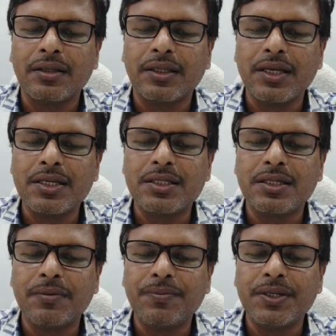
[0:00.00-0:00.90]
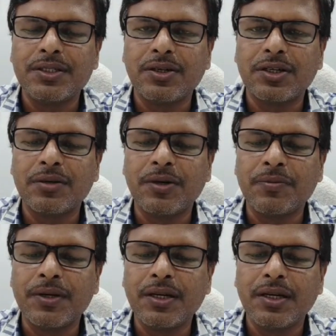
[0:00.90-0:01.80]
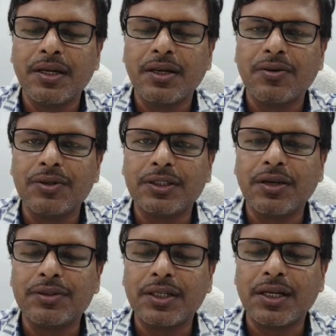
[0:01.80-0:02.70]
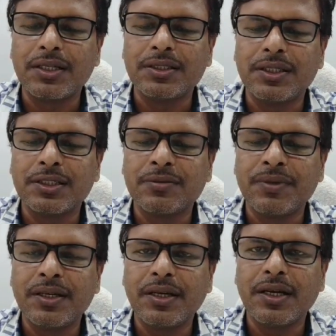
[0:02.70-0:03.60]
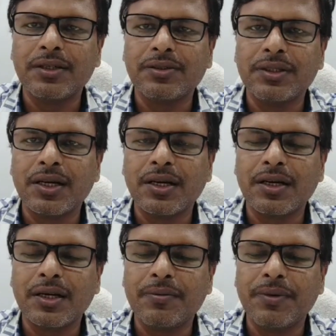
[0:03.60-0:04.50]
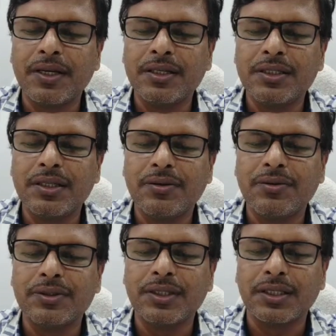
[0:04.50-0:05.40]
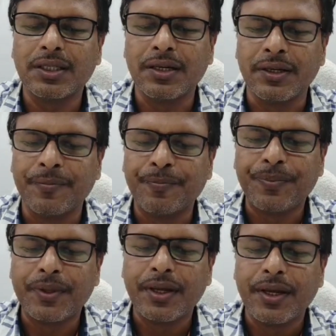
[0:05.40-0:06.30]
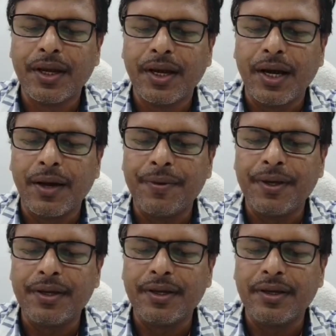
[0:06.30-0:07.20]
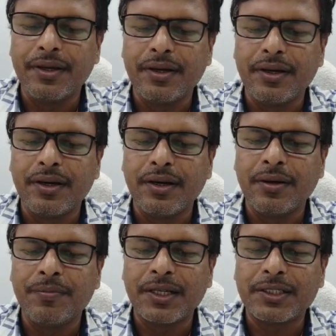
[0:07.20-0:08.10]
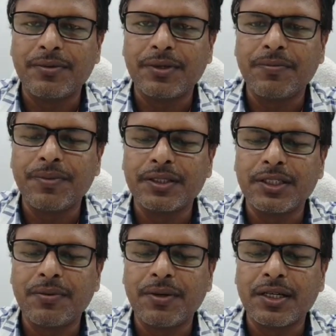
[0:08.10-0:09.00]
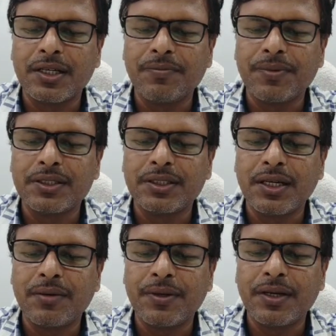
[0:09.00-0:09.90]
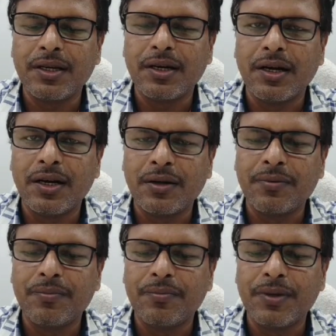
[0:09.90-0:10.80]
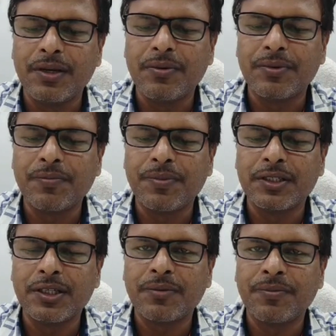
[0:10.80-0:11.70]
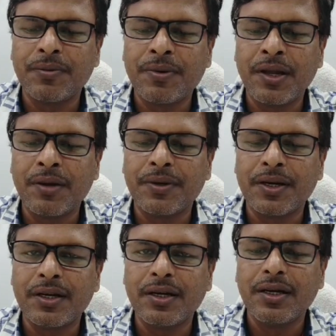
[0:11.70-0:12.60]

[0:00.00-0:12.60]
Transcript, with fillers: तेईस छब्बीस अक्टूबर में कोस्टल विशाखा डिस्ट्रिक्ट में एक दो जगह करके बारिश हो सकता है अभी मैक्सिमम टेम्परेचर व डे टेम्परेचर में और मिनिमम टेम्परेचर में भी हमारा